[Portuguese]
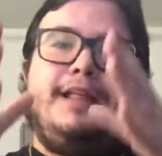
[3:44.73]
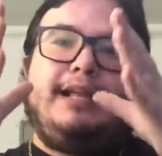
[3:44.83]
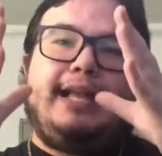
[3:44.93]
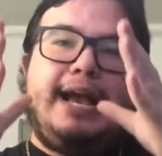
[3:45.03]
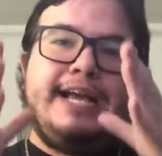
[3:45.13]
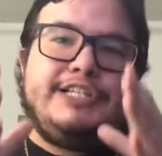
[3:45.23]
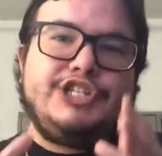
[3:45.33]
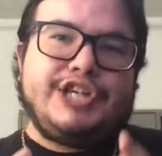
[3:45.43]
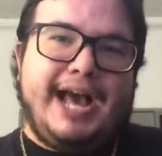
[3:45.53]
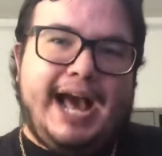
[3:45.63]

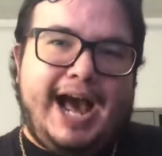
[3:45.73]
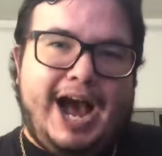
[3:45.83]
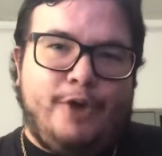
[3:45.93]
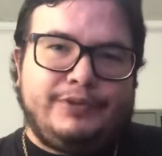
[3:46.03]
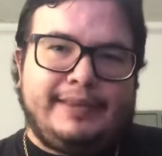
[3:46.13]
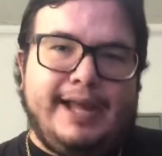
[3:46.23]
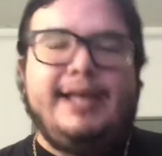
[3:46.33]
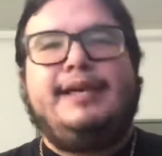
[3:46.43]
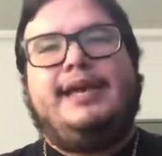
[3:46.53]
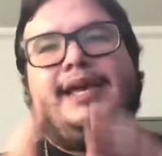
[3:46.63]
caixa
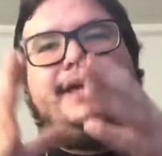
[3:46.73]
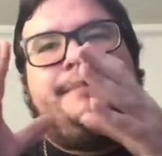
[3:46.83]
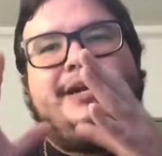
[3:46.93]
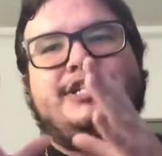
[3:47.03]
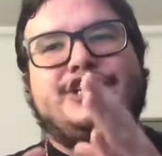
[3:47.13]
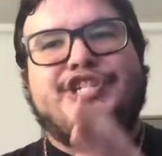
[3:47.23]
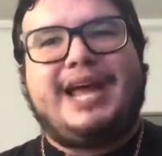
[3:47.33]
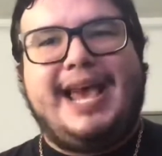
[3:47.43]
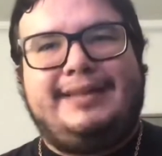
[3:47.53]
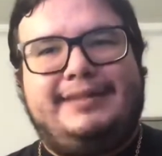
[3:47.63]
alta em
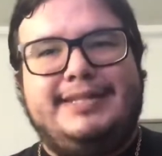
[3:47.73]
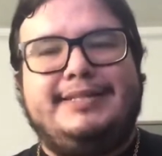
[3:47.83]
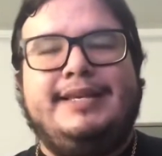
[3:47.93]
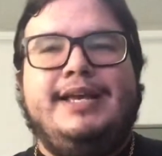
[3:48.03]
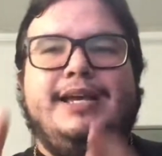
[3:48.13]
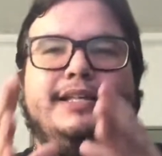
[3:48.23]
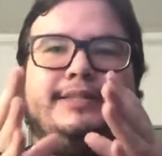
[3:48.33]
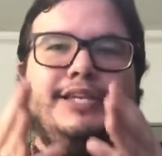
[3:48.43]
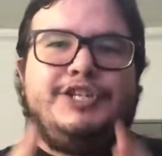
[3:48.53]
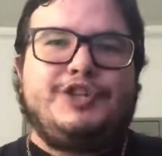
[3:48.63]
manchetes
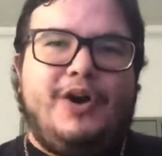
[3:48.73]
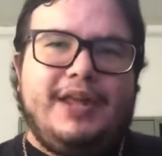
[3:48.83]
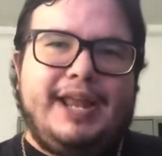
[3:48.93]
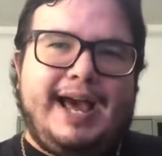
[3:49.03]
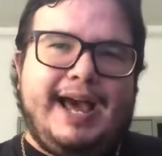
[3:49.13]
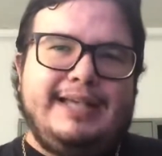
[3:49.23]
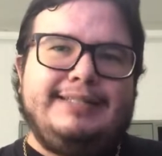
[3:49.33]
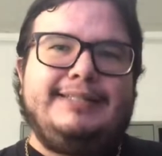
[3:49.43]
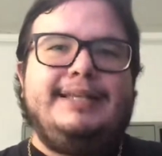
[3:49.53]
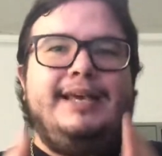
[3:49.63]
de
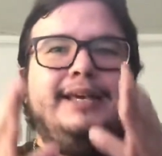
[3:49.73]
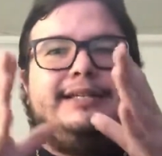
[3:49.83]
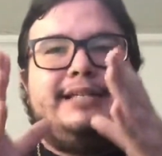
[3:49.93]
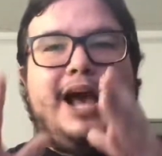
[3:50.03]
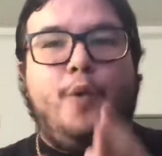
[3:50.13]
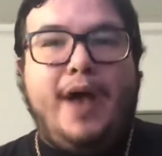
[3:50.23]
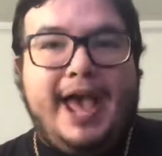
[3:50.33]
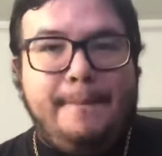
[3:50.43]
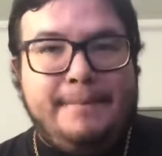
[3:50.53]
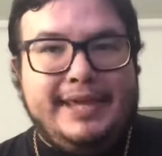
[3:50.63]
jornais na
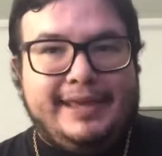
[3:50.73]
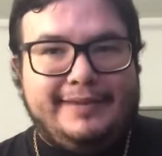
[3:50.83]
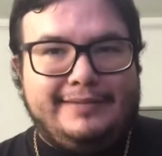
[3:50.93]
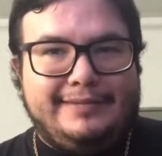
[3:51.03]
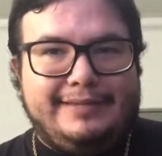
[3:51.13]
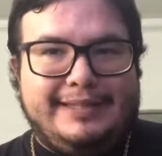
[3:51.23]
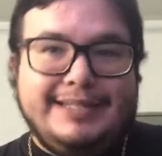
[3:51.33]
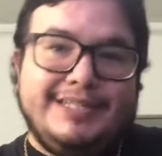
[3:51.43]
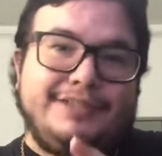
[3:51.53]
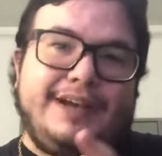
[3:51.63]
web.
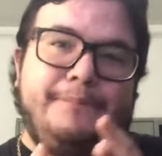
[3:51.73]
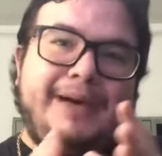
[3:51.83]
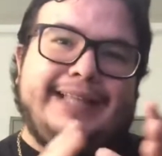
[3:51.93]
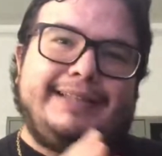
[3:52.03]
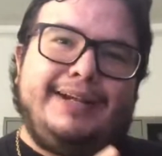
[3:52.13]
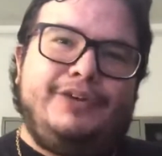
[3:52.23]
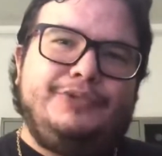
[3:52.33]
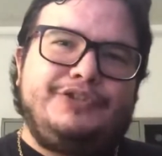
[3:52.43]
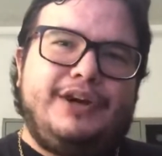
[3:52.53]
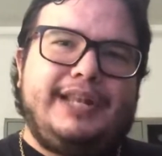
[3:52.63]
Isso é padrão
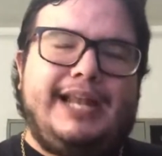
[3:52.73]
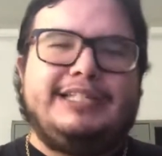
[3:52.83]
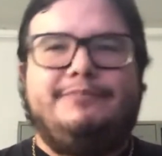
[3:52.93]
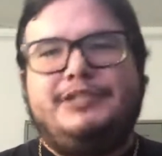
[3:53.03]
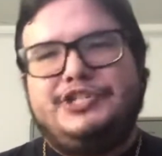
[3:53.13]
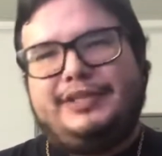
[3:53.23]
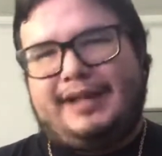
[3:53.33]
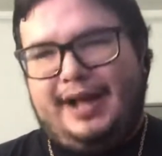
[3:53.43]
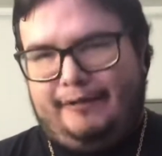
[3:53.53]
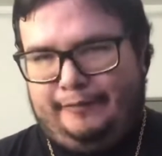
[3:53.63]
no jornalismo
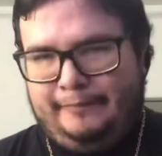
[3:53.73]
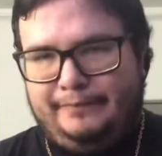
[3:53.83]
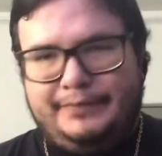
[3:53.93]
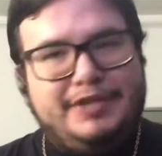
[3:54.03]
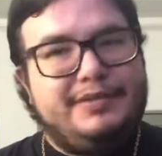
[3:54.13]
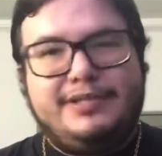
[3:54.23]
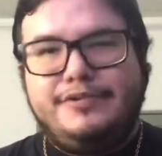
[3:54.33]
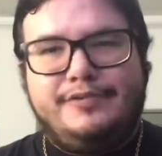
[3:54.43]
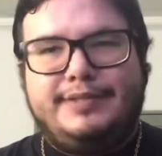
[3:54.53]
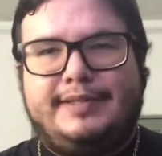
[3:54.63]
digital. Não se
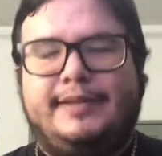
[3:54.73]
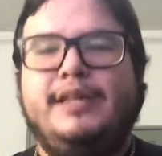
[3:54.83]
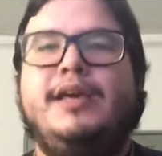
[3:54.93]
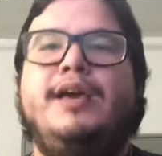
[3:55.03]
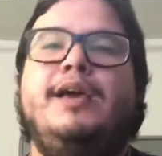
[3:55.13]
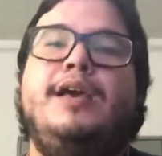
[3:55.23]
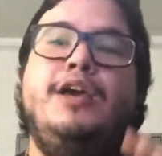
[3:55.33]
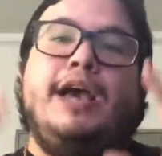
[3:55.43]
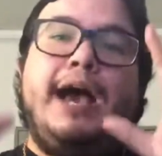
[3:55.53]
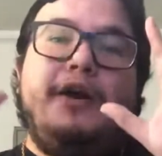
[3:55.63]
usa.
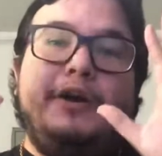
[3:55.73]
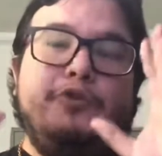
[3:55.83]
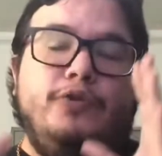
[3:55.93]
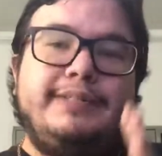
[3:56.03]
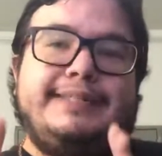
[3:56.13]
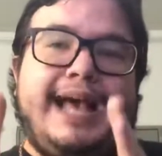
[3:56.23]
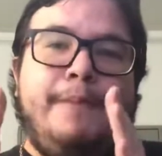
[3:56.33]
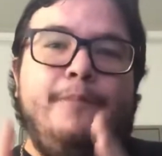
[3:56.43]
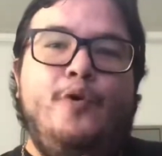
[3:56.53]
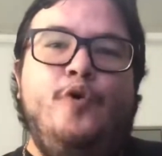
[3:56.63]
Usar
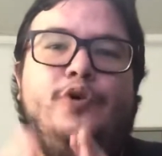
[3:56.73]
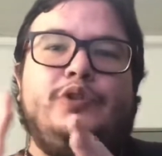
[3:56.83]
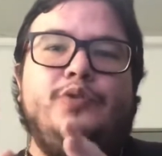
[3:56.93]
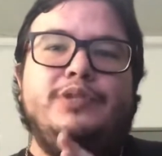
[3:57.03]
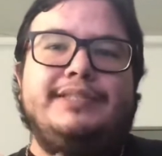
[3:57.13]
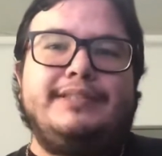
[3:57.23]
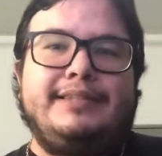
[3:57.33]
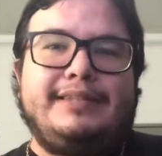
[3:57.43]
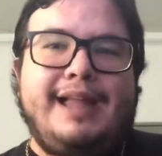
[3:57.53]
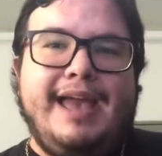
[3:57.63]
muitos
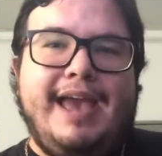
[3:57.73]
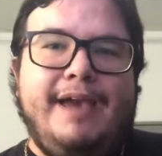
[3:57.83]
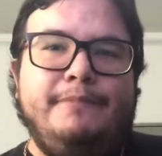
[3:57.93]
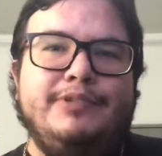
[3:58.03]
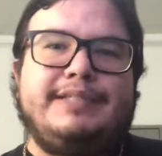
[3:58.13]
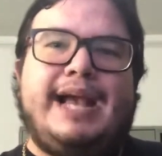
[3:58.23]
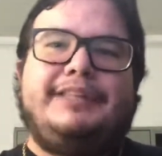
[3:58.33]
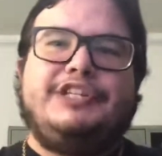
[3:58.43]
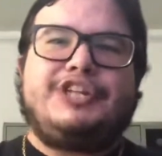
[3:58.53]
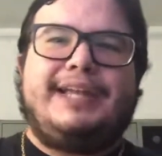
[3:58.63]
termos e
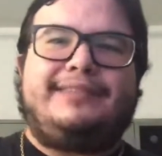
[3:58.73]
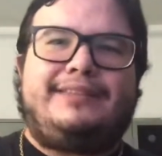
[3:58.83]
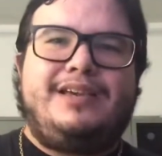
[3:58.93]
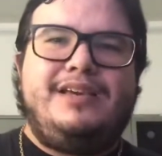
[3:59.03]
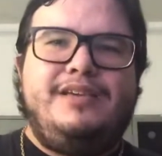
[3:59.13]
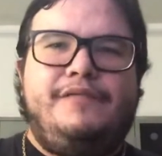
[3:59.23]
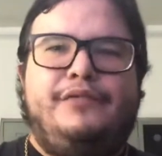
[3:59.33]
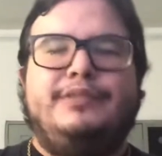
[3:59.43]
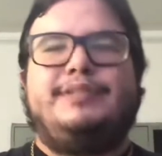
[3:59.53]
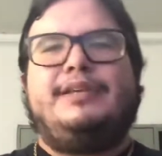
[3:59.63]

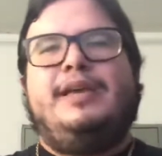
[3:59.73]
adjetivos